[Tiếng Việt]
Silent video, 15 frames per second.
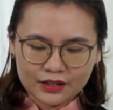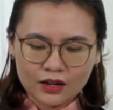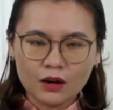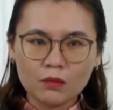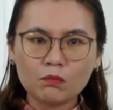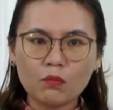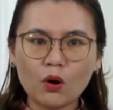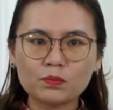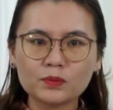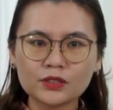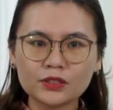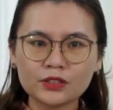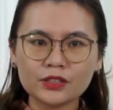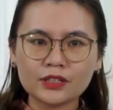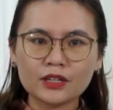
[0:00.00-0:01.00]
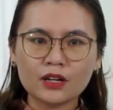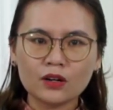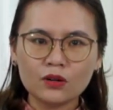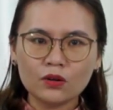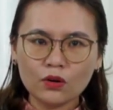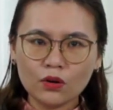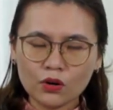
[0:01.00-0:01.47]
một người
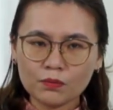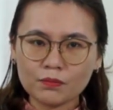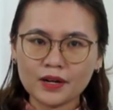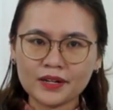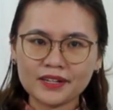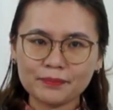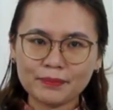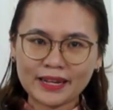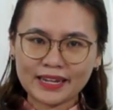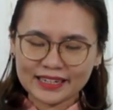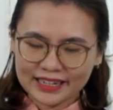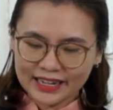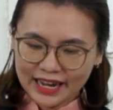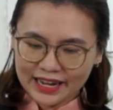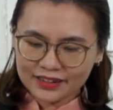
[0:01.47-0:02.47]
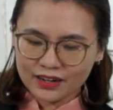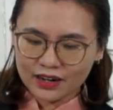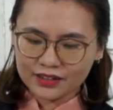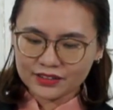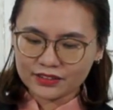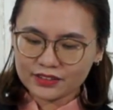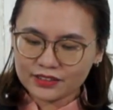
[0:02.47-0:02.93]
luôn mở miệng khen
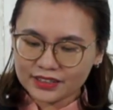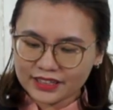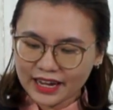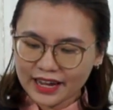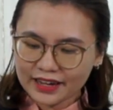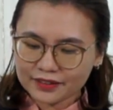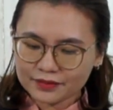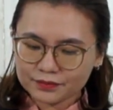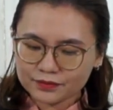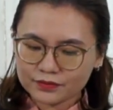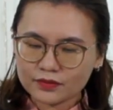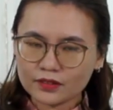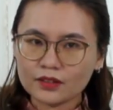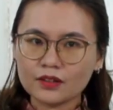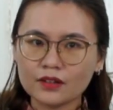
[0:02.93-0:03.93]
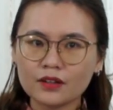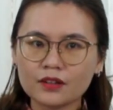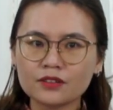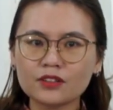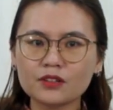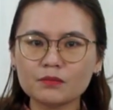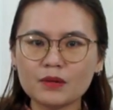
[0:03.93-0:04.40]
ngợi những người khác
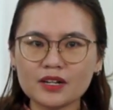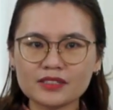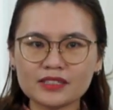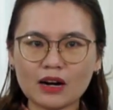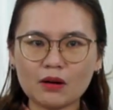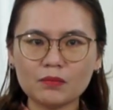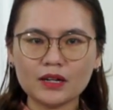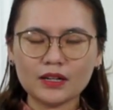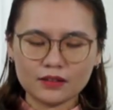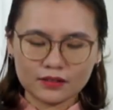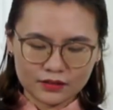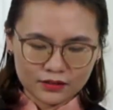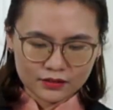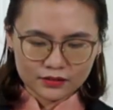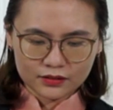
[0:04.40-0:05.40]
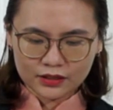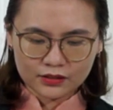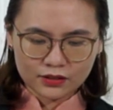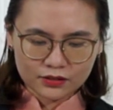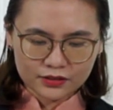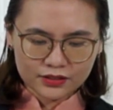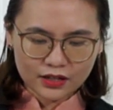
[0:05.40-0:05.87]
nhưng bên trong á thì
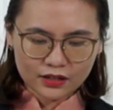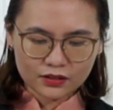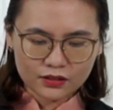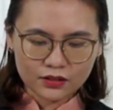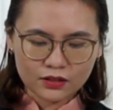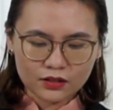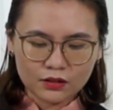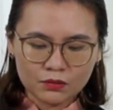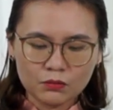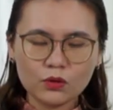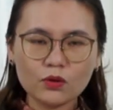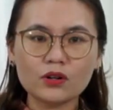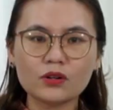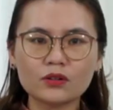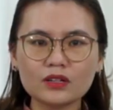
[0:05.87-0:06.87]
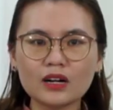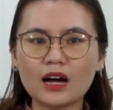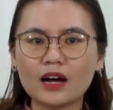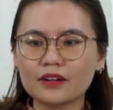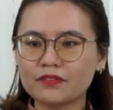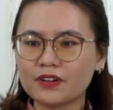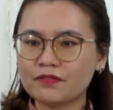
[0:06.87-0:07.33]
thực chất muốn hưởng
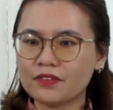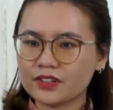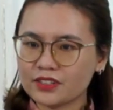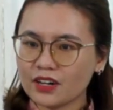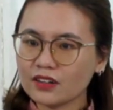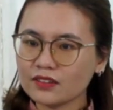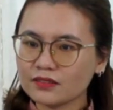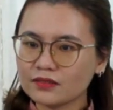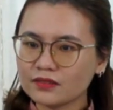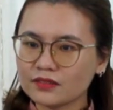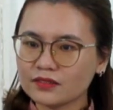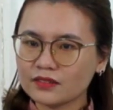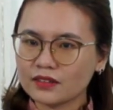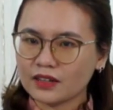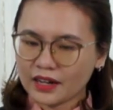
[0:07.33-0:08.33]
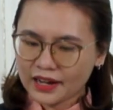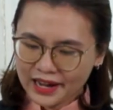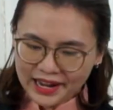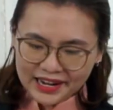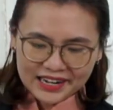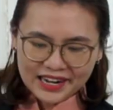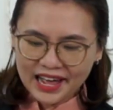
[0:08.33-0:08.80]
lợi về vật chất
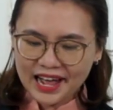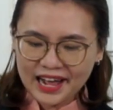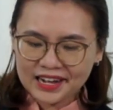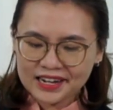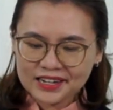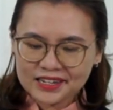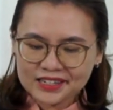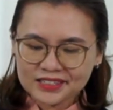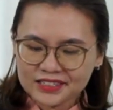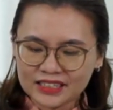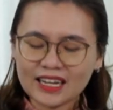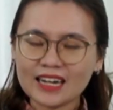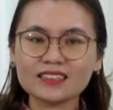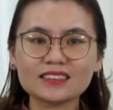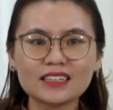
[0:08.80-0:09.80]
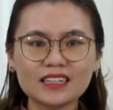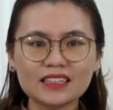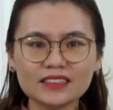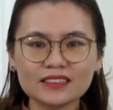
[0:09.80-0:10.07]
hay là chỉ thăng tiến